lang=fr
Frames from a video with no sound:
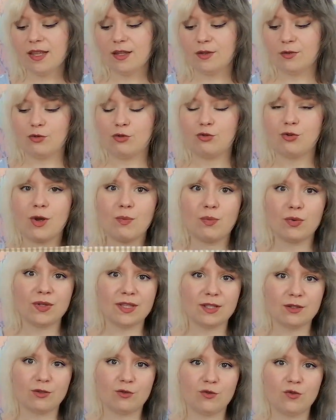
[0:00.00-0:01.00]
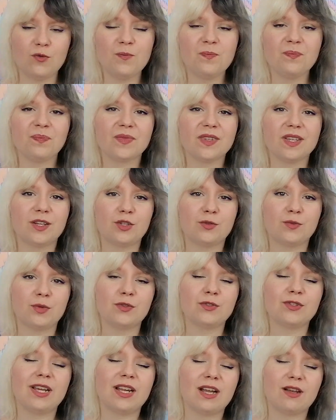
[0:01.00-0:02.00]
Donc je suis un peu déçue. Je
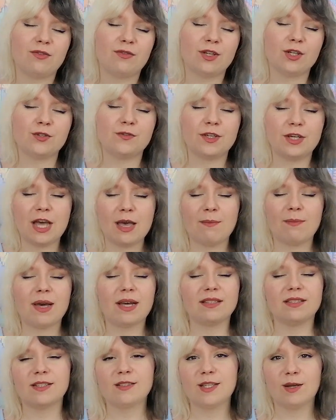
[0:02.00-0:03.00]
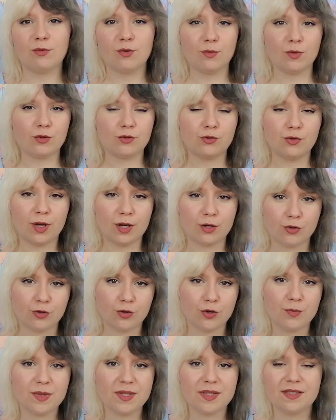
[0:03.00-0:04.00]
pense qu'à la fin je vais quand même partir simplement sur un
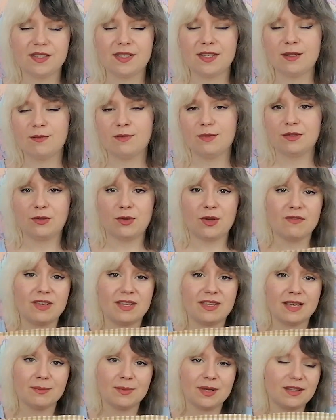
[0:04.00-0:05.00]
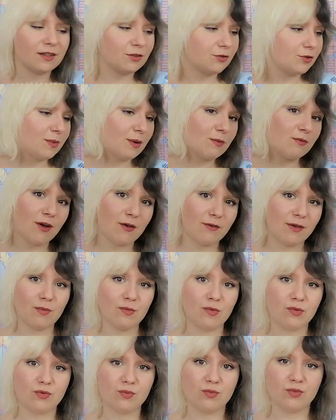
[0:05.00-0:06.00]
chemisier parce qu'avec un mètre je vais pas pouvoir faire
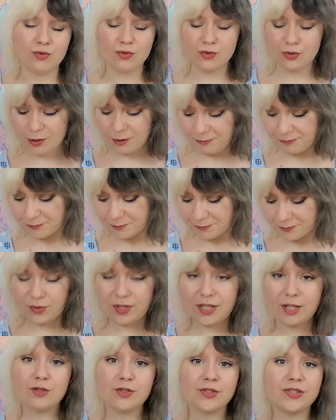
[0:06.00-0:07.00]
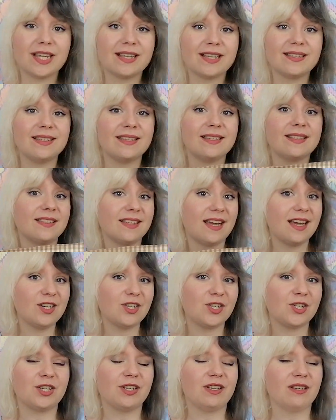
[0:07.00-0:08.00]
beaucoup plus. Donc quelque chose d'assez
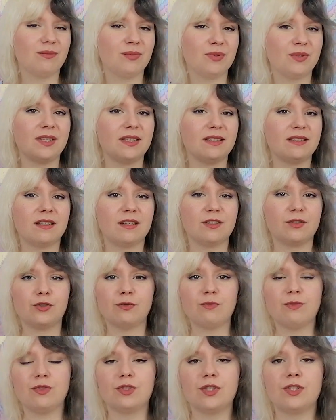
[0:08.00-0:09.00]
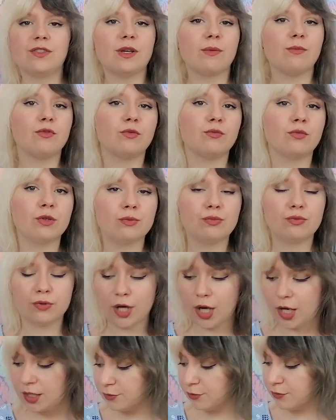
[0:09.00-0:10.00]
sage, peut-être un chemisier simplement
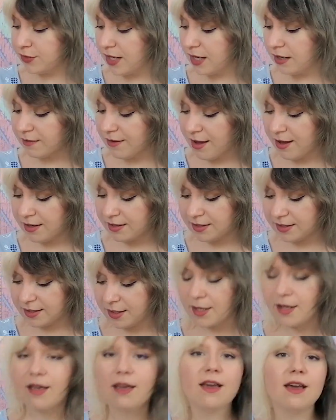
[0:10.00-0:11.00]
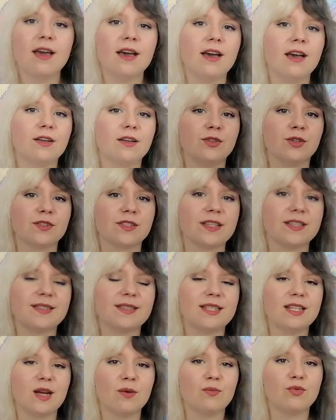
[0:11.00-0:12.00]
pour aller au travail et dans un
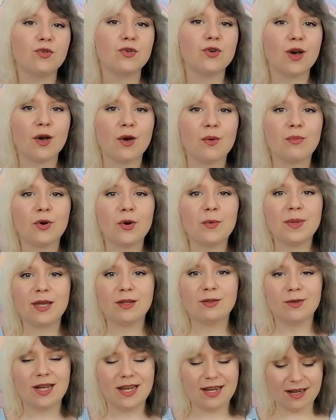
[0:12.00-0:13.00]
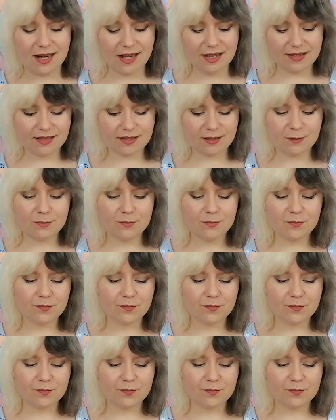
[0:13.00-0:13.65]
style un peu première de la classe.